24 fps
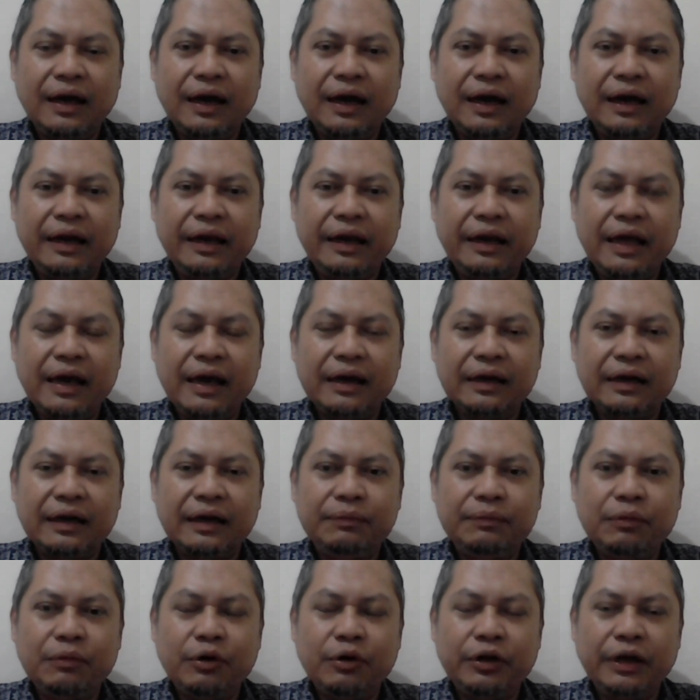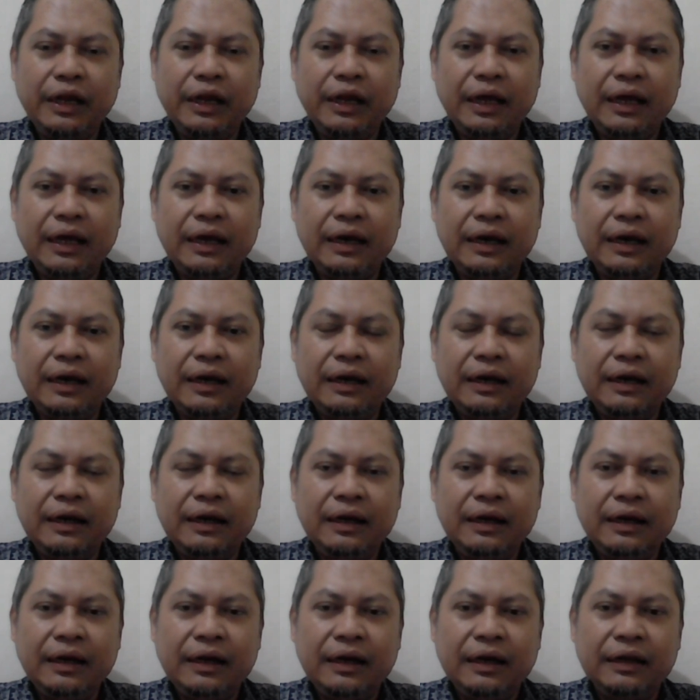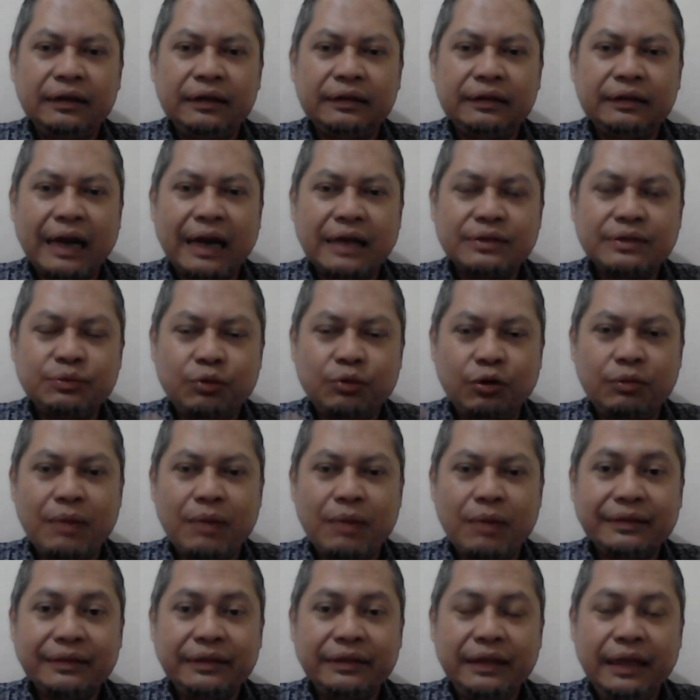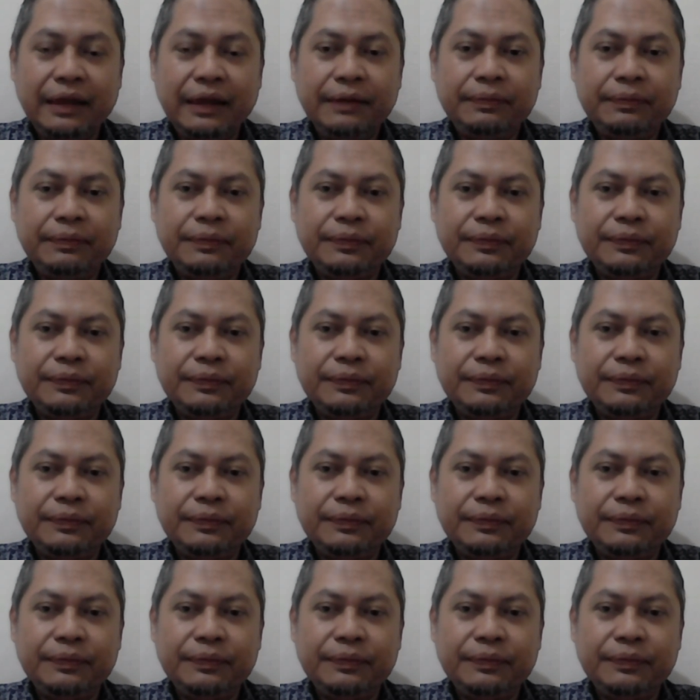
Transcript: ada yang model transformatif